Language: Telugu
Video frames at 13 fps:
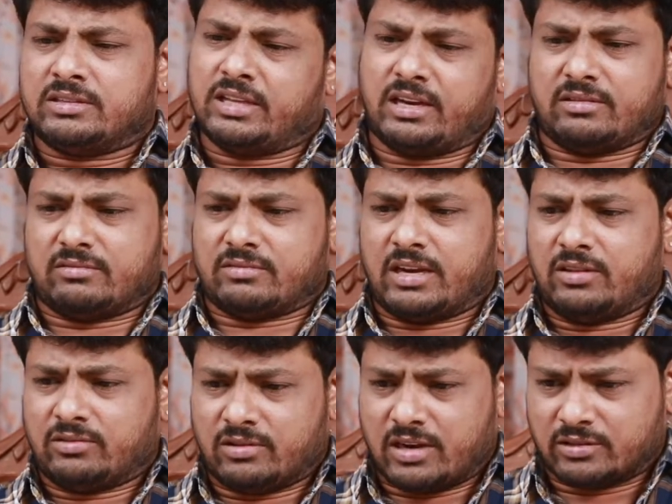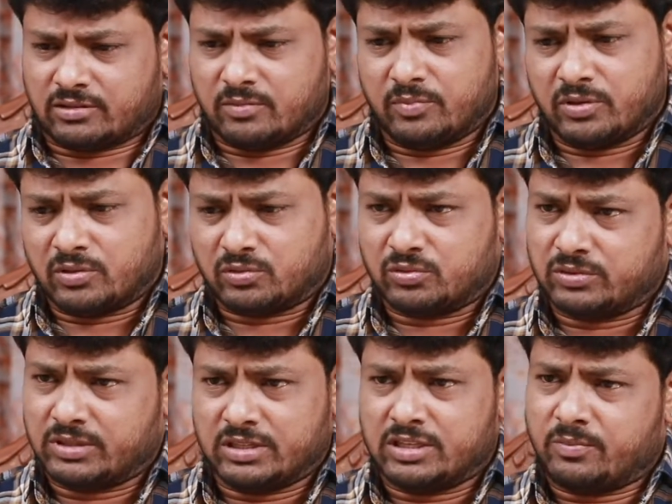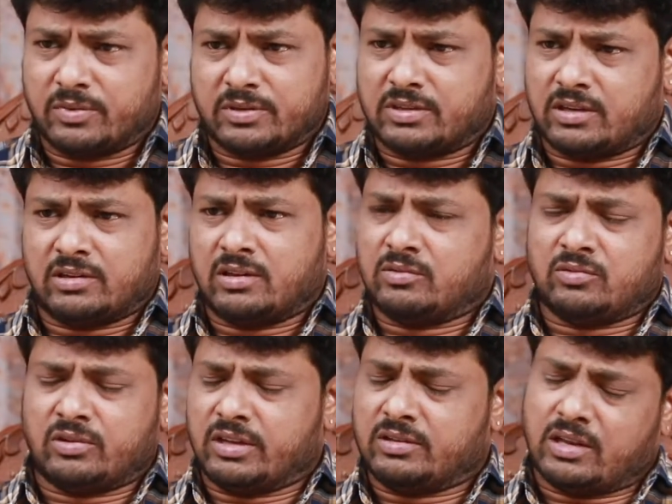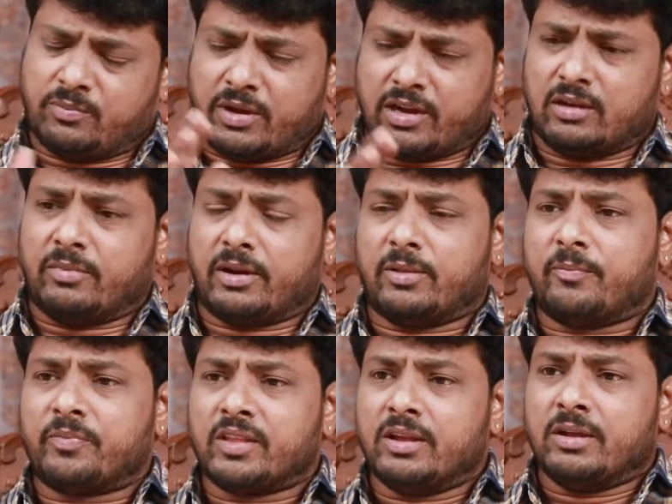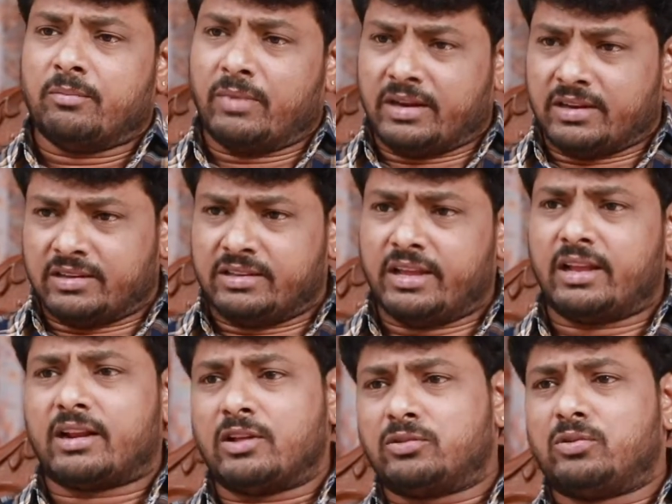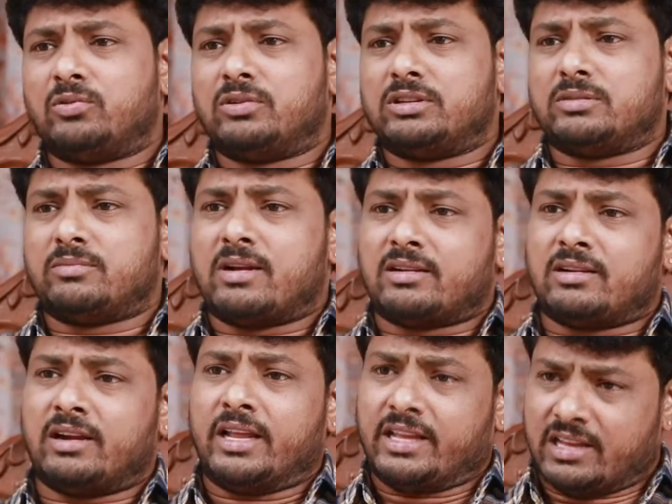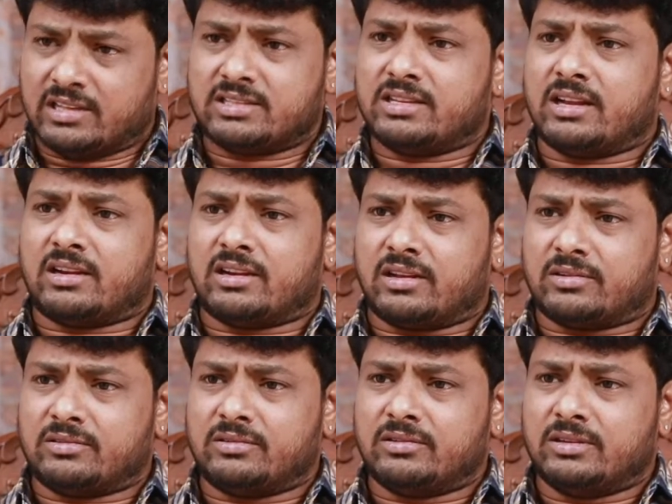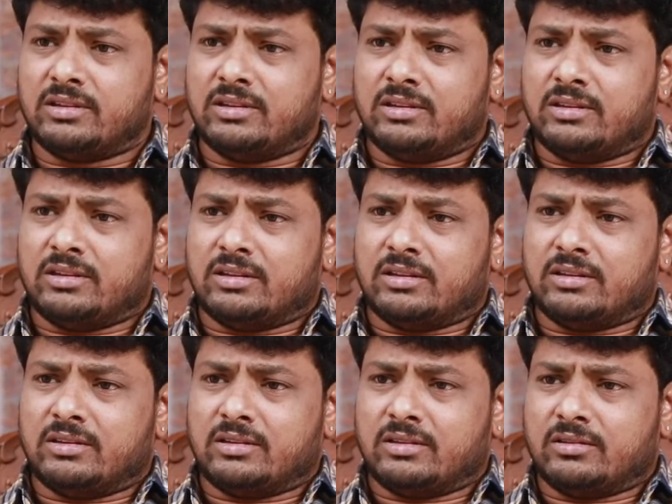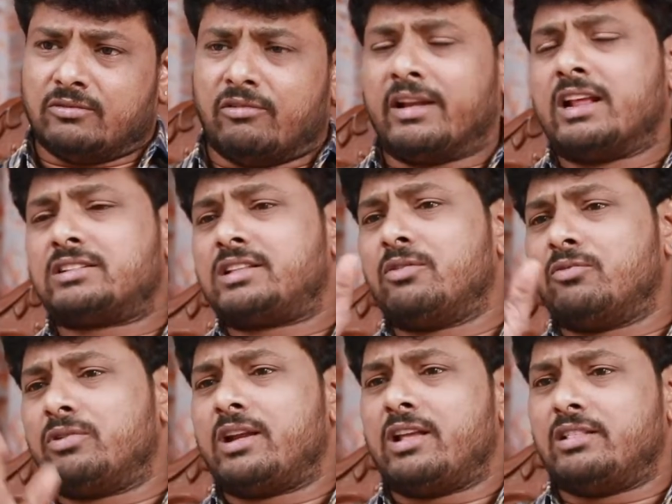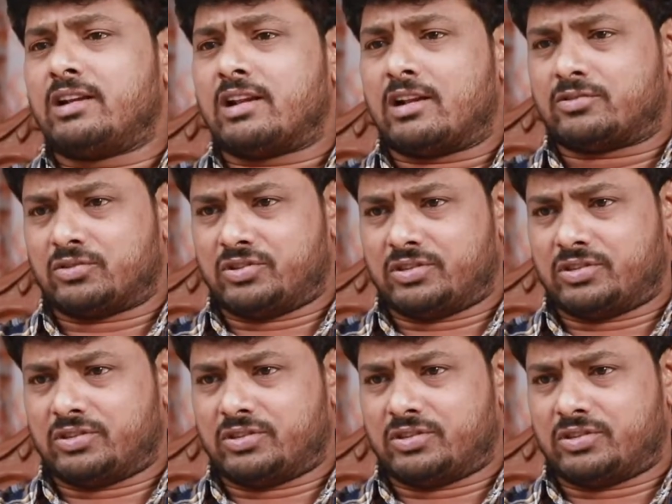సరే రైతుల రక్తం పీలుస్తుంది అని చెప్పేసి అన్నారు ఓకే దాని పక్కన పెడదాం మరి ఇదే రైతుల గురించి మాట్లాడే కేసీఆర్ గారు వరిస్తే ఊరేని ఎందుకు అనాల్సి